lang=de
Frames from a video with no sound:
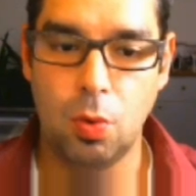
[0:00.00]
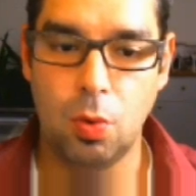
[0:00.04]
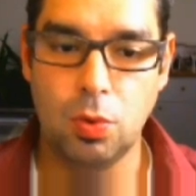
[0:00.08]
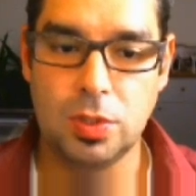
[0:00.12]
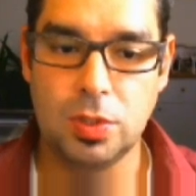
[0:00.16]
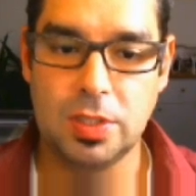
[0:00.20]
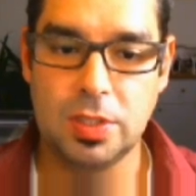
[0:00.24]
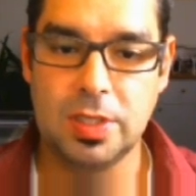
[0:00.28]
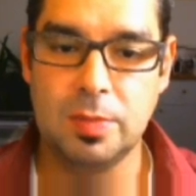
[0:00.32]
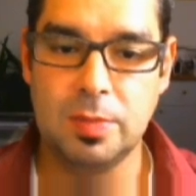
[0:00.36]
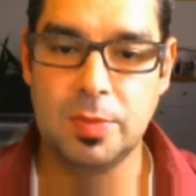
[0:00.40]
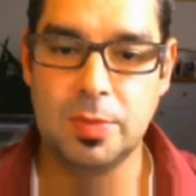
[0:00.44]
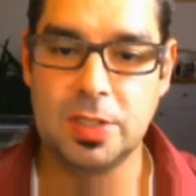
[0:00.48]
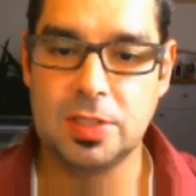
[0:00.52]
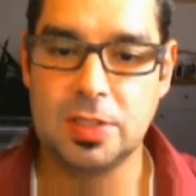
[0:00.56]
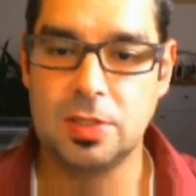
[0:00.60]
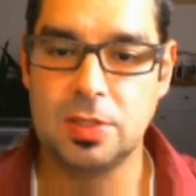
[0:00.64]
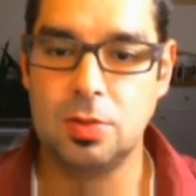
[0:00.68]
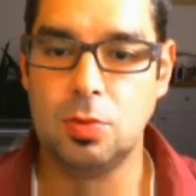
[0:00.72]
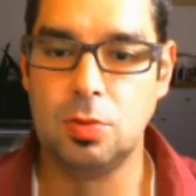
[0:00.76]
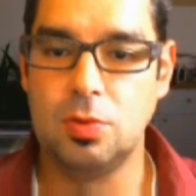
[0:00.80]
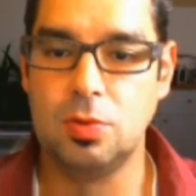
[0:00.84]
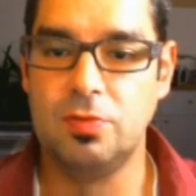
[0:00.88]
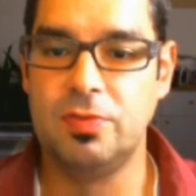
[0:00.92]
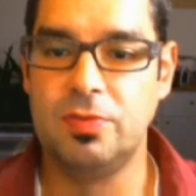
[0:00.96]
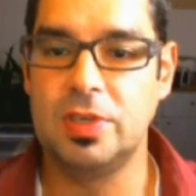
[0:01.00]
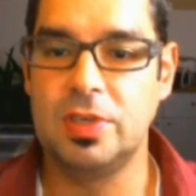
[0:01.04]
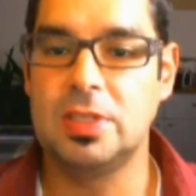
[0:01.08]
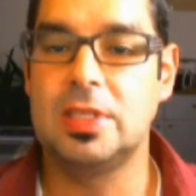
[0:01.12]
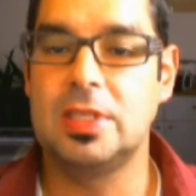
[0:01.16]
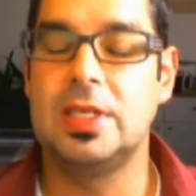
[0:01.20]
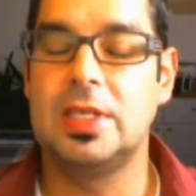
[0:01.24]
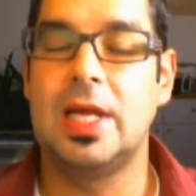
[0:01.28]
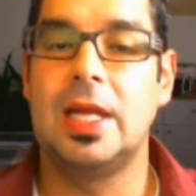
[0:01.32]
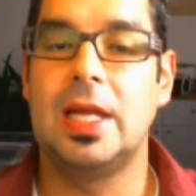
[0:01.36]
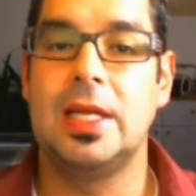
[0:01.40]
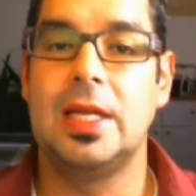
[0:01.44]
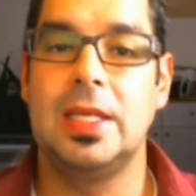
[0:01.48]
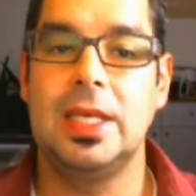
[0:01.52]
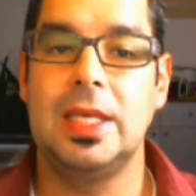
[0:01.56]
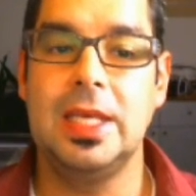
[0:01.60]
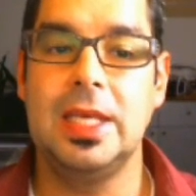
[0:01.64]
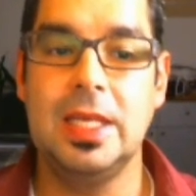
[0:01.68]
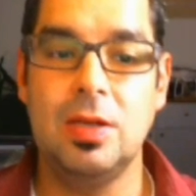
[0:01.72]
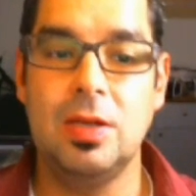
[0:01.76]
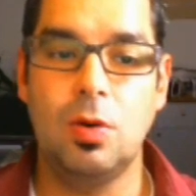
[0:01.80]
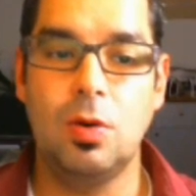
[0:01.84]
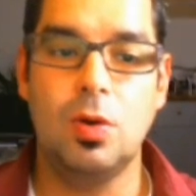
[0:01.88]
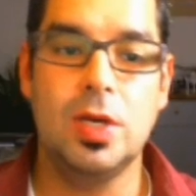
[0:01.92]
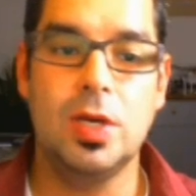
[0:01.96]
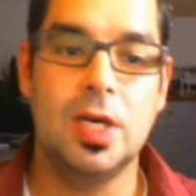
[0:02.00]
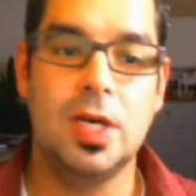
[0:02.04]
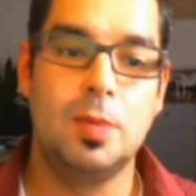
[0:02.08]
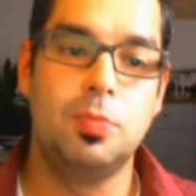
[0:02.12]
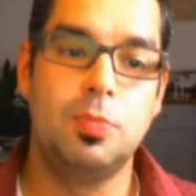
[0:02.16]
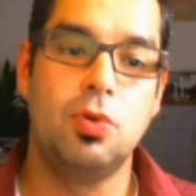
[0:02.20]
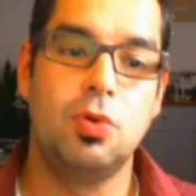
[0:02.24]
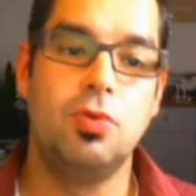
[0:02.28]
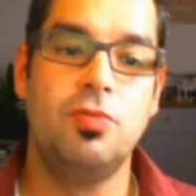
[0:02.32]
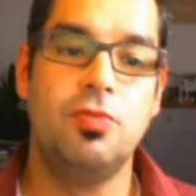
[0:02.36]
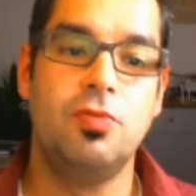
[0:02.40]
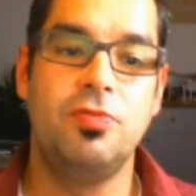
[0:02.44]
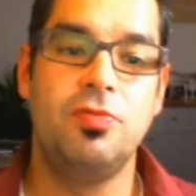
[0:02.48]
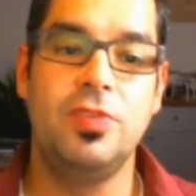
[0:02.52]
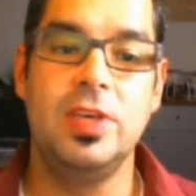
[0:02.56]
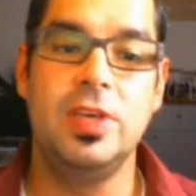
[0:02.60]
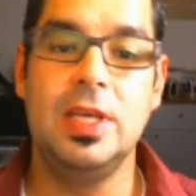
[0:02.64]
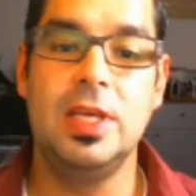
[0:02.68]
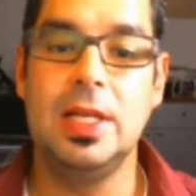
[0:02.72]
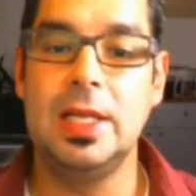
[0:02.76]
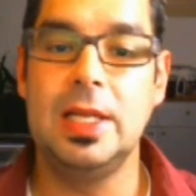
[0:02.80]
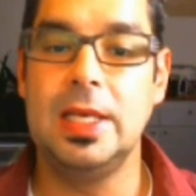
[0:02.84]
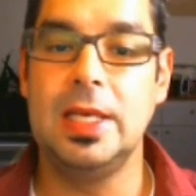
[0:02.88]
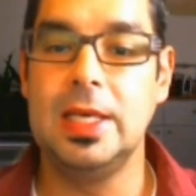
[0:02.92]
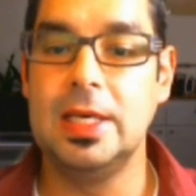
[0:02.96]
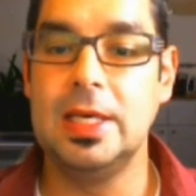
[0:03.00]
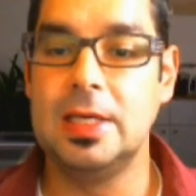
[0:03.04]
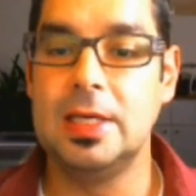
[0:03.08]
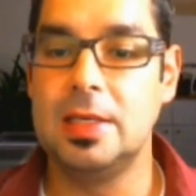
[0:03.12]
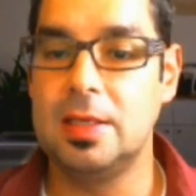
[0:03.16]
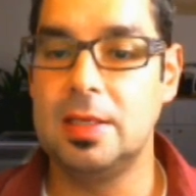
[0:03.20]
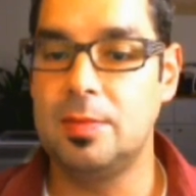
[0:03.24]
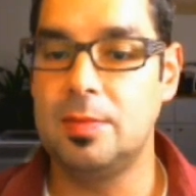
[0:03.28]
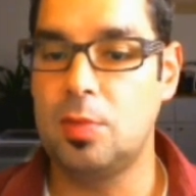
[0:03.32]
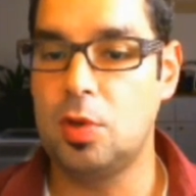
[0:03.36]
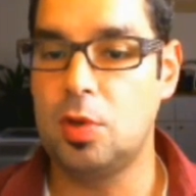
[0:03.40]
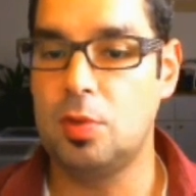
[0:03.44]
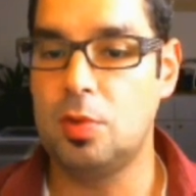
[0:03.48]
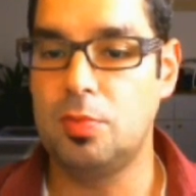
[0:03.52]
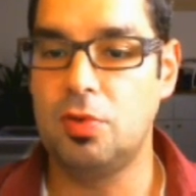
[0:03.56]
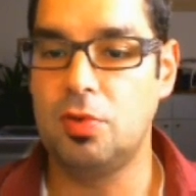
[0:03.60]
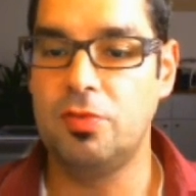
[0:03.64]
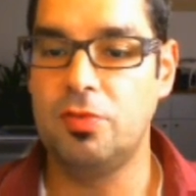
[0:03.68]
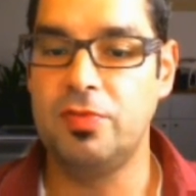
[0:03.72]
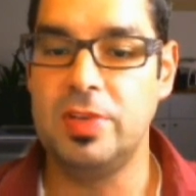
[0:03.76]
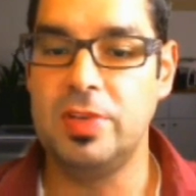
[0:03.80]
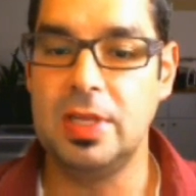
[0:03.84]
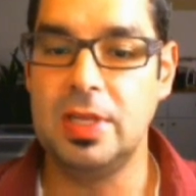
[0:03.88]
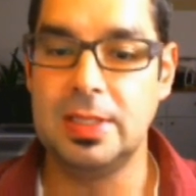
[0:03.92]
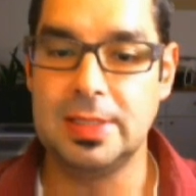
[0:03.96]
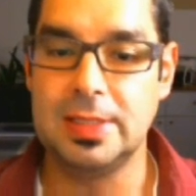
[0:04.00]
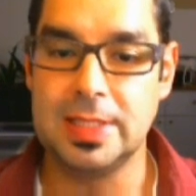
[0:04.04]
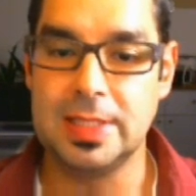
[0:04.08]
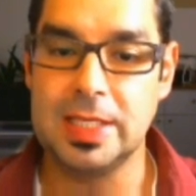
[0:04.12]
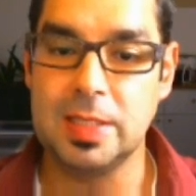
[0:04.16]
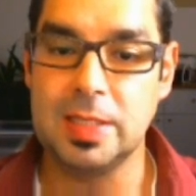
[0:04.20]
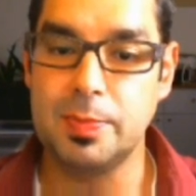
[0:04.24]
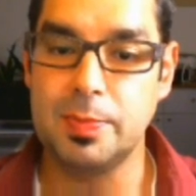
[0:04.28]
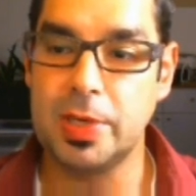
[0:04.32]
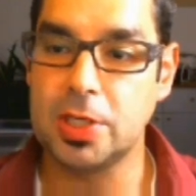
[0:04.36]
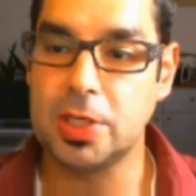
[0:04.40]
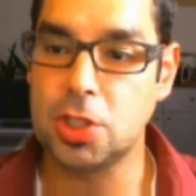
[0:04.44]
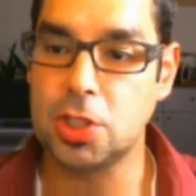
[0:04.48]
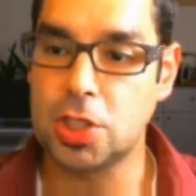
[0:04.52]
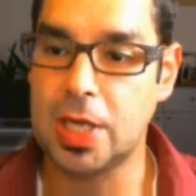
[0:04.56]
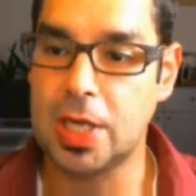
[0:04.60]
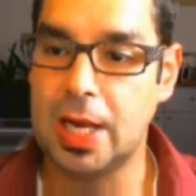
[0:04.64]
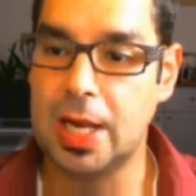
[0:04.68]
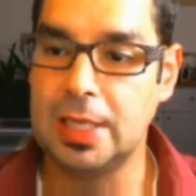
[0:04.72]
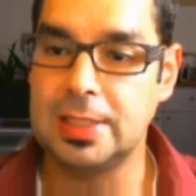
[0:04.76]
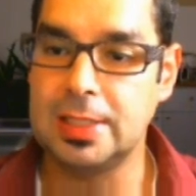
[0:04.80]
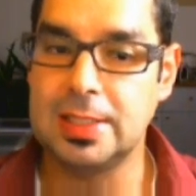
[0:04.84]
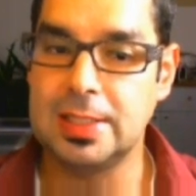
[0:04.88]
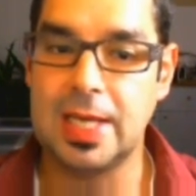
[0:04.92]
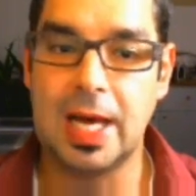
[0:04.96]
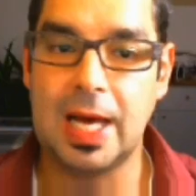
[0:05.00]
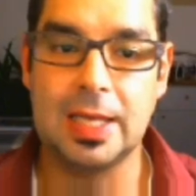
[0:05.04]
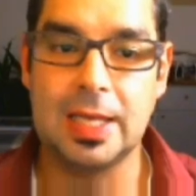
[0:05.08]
und die Mission wird dann in euer Profil hier, in eurem Profil sichtbar geschaltet.